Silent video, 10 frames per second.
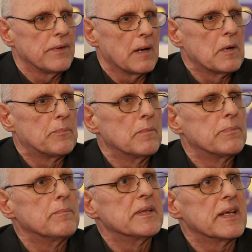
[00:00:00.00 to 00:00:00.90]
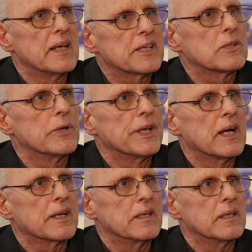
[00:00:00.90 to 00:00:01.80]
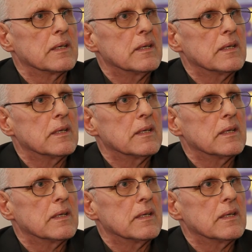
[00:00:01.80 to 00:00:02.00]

Wärmepumpe mit Elektroenergie.